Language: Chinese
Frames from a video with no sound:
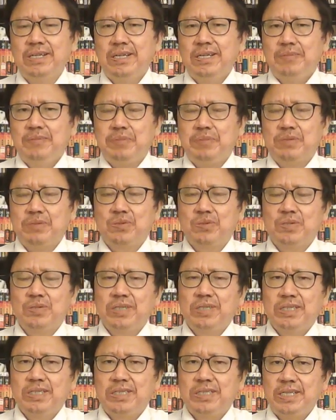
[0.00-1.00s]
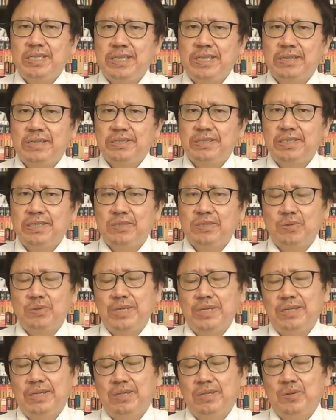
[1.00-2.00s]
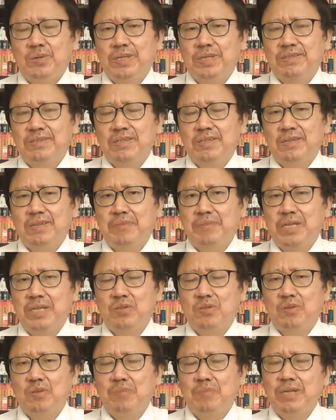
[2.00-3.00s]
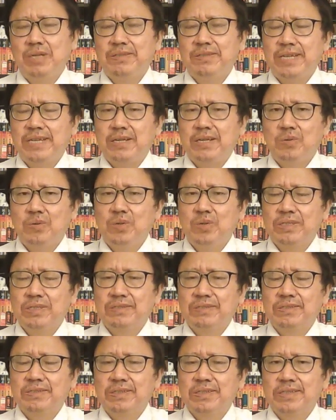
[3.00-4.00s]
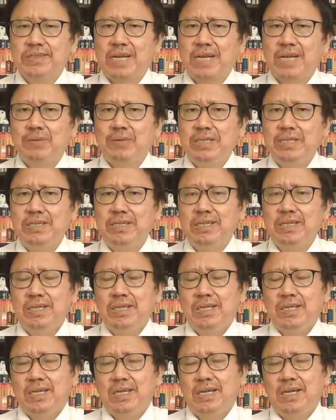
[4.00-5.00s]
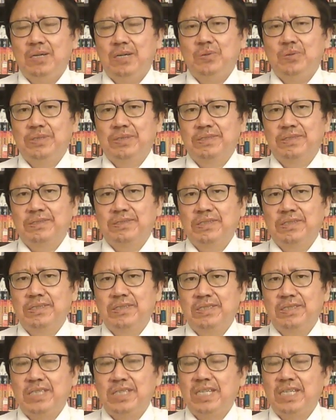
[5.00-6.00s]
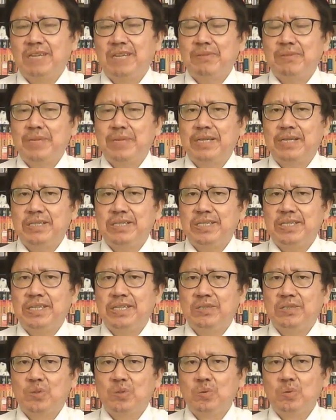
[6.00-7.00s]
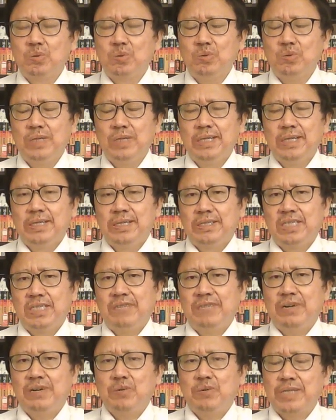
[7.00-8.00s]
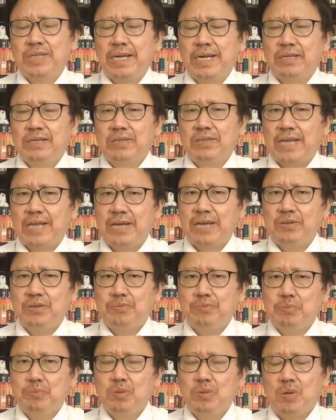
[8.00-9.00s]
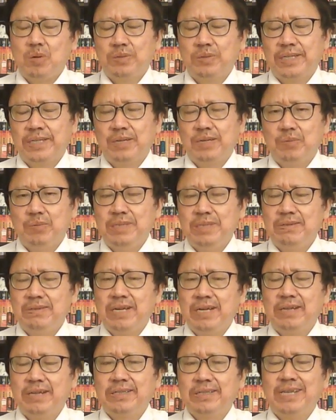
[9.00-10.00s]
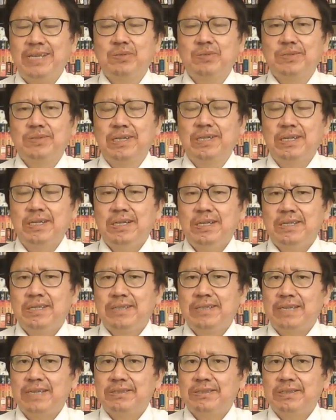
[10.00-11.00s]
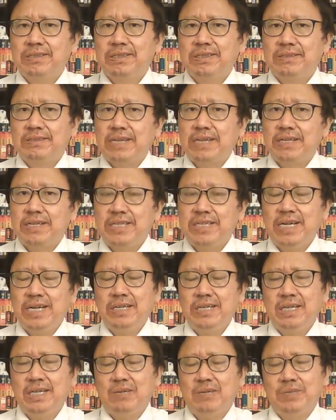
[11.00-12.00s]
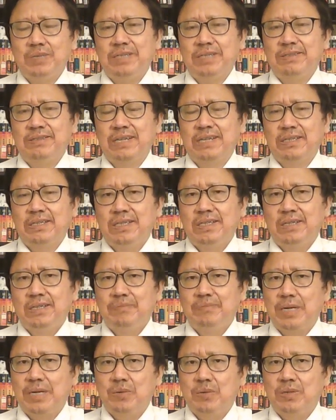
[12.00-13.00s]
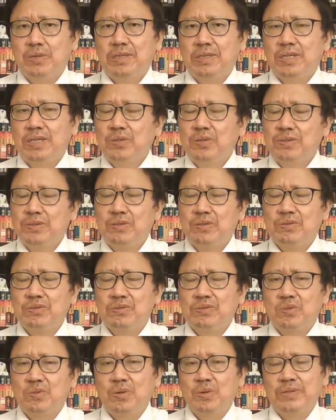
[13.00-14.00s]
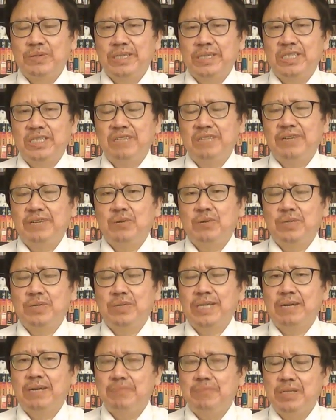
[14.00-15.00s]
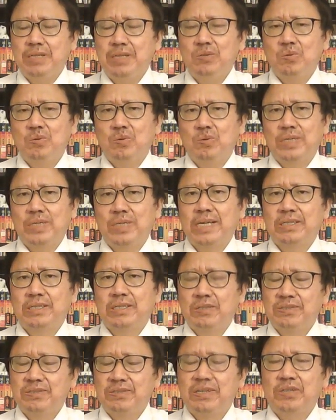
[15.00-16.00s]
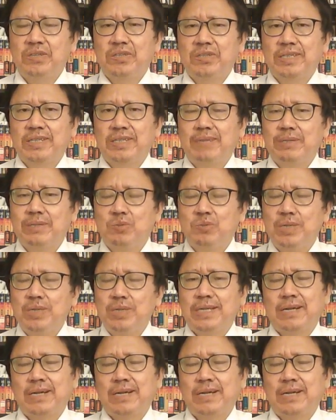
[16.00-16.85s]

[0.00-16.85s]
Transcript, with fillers: 比如说新疆集中营，或者是美中贸易战，或者是大瘟疫啊，或者是其他方面的一些冲突，西方国家还有不同的温差态度上。但是在香港问题上，美国、欧洲所有的西方国家、民主国家都找到了他们最大的